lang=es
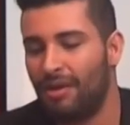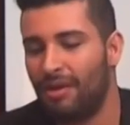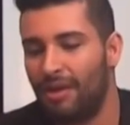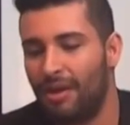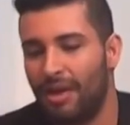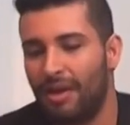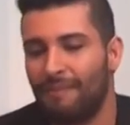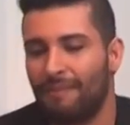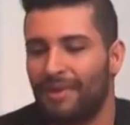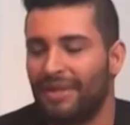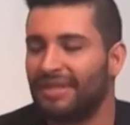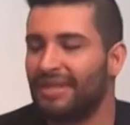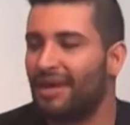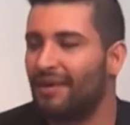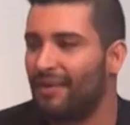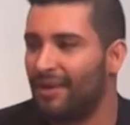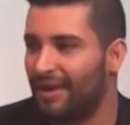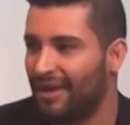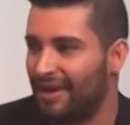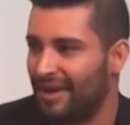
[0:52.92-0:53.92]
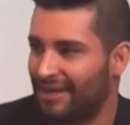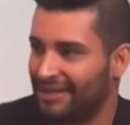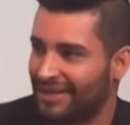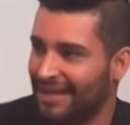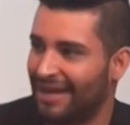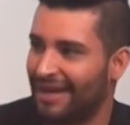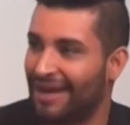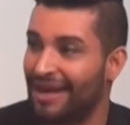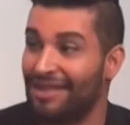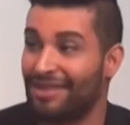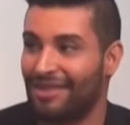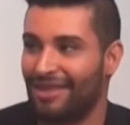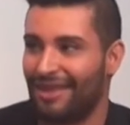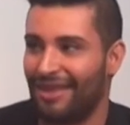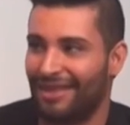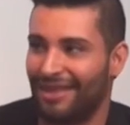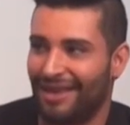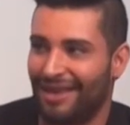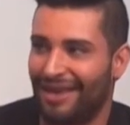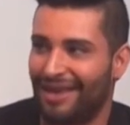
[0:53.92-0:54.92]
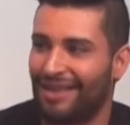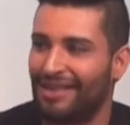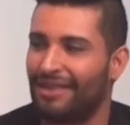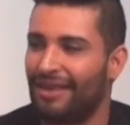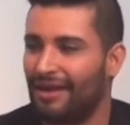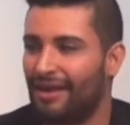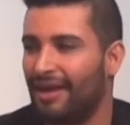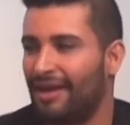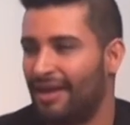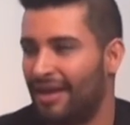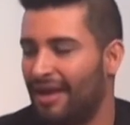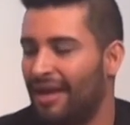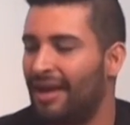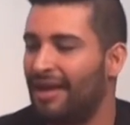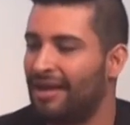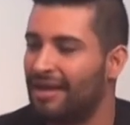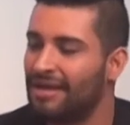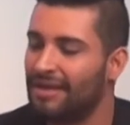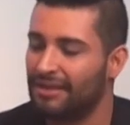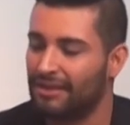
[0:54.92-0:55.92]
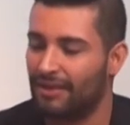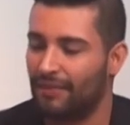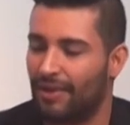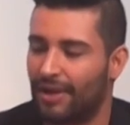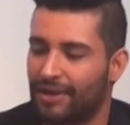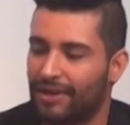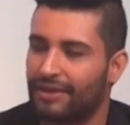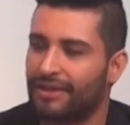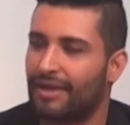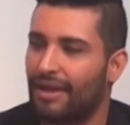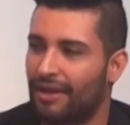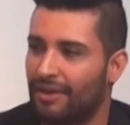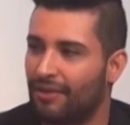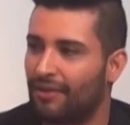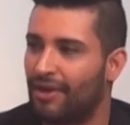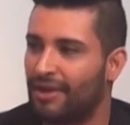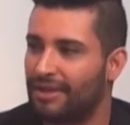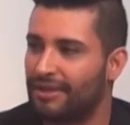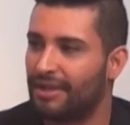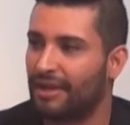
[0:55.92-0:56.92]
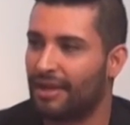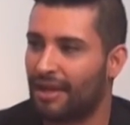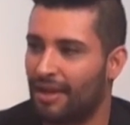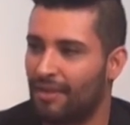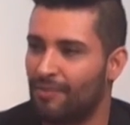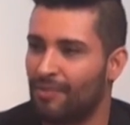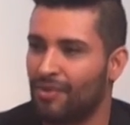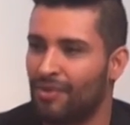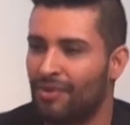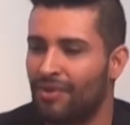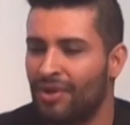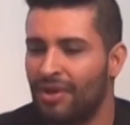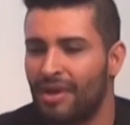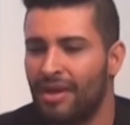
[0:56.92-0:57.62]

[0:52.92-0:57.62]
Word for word: empieza a ver esa cantidad de gente que ya se va arriesgando a este cambio.